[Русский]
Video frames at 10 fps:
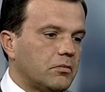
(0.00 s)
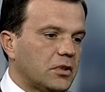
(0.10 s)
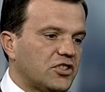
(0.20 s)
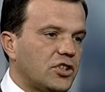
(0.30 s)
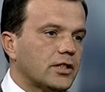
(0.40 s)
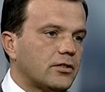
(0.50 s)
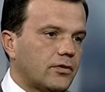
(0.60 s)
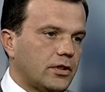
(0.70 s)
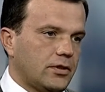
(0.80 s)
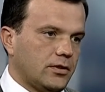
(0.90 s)

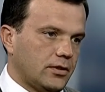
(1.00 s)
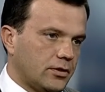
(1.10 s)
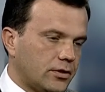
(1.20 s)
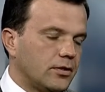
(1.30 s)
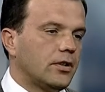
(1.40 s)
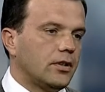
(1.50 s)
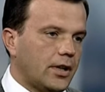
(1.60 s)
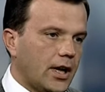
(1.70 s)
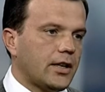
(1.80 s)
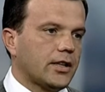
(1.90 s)
чествовать э, э,
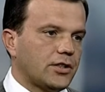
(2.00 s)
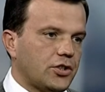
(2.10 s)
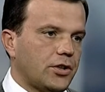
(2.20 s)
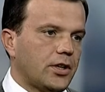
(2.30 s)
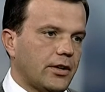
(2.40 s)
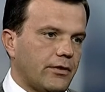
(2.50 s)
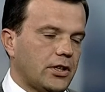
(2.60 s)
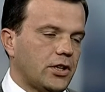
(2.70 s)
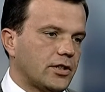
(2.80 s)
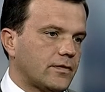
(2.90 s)
реальных защитников
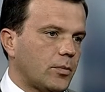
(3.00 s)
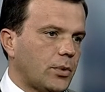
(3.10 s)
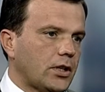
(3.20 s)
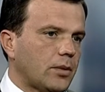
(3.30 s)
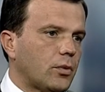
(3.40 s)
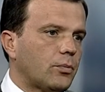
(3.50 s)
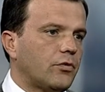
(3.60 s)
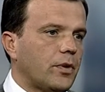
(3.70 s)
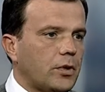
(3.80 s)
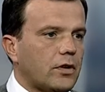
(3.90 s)
Отечества. Поэтому,
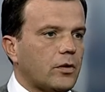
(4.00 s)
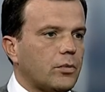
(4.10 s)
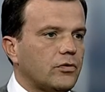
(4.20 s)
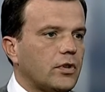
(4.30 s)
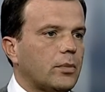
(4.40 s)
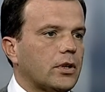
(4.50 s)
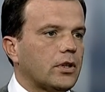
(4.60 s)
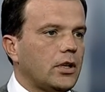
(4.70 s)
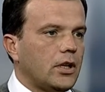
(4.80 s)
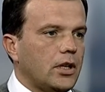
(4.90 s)
во-первых, был
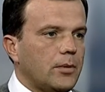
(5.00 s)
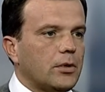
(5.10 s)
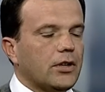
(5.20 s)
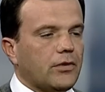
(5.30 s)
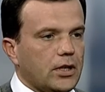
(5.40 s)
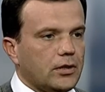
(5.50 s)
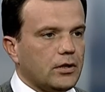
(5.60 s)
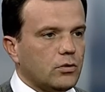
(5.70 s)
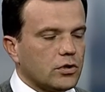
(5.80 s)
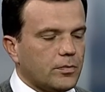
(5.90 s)
выбран именно военный
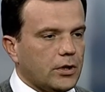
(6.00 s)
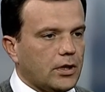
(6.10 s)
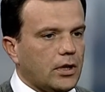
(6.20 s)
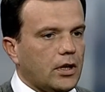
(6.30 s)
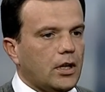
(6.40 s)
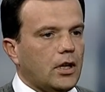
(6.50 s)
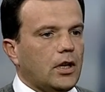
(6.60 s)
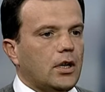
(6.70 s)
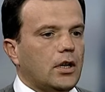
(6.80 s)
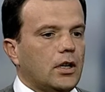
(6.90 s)
госпиталь.
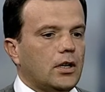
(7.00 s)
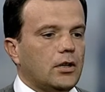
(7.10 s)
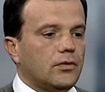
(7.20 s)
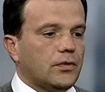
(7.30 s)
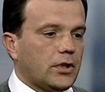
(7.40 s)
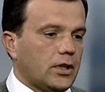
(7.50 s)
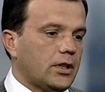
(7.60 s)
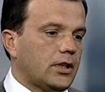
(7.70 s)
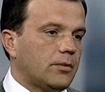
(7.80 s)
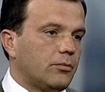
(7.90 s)
Э,
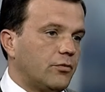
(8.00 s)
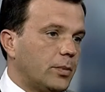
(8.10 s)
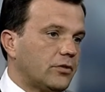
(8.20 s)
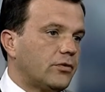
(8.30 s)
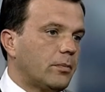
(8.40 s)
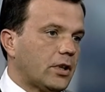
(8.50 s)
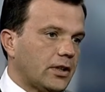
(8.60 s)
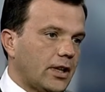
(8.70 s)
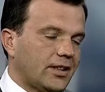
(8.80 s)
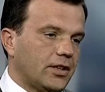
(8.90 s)
во-вторых, был выбран
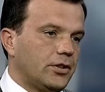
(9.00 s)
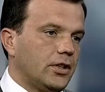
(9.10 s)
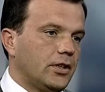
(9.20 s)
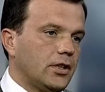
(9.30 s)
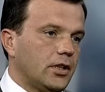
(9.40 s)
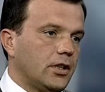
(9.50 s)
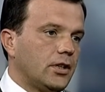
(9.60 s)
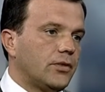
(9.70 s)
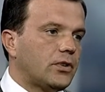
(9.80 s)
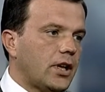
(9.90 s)
этот день.
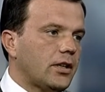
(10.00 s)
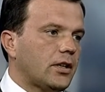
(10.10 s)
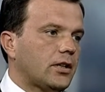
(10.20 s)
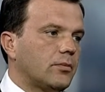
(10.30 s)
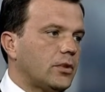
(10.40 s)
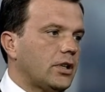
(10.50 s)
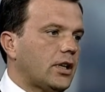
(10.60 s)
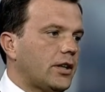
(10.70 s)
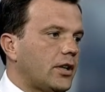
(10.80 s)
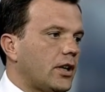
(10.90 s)
И в-третьих, мы
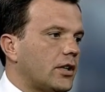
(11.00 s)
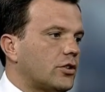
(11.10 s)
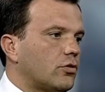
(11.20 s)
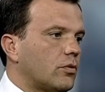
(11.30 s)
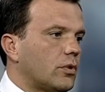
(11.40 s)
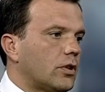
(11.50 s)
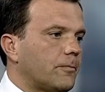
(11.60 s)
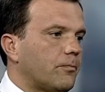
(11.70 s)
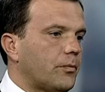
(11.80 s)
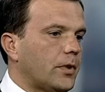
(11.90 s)
хотели, чтобы
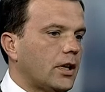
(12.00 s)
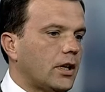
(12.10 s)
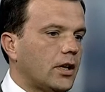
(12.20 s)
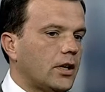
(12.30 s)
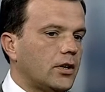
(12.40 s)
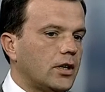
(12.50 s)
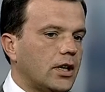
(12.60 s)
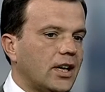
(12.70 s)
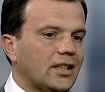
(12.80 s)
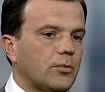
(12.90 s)

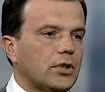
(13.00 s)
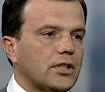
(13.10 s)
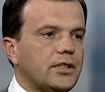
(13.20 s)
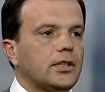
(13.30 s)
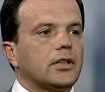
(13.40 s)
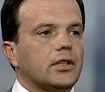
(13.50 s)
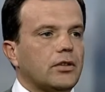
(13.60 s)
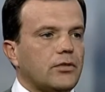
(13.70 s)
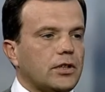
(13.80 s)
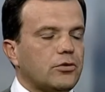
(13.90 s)
это было сделано
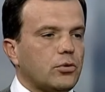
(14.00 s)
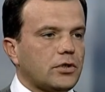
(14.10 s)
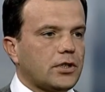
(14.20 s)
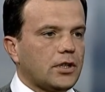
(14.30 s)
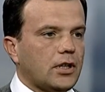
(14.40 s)
на волонтерских